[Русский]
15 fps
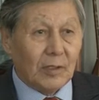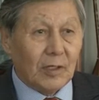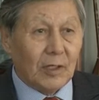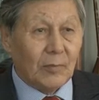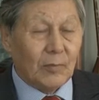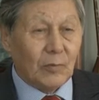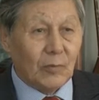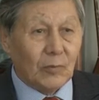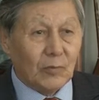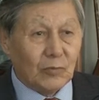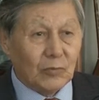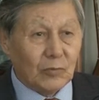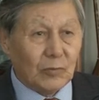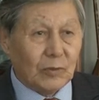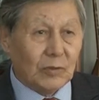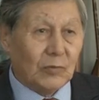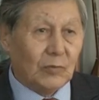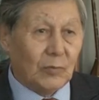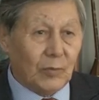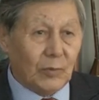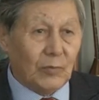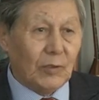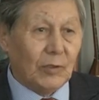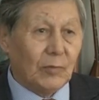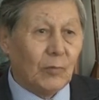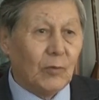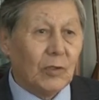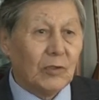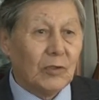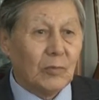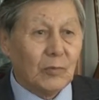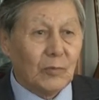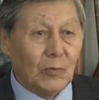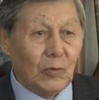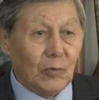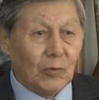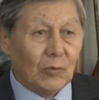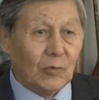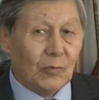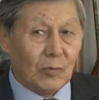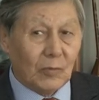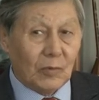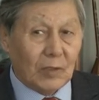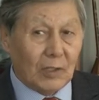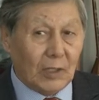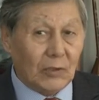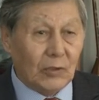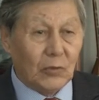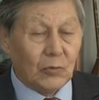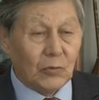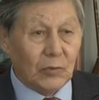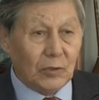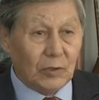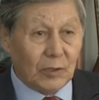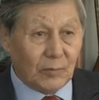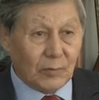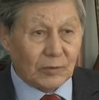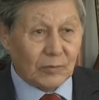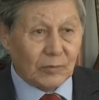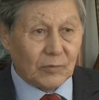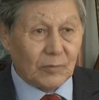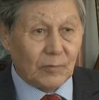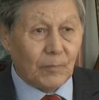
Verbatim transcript: определенная сумма, это ну, примерно по одному миллиону Каиру и Дамаску.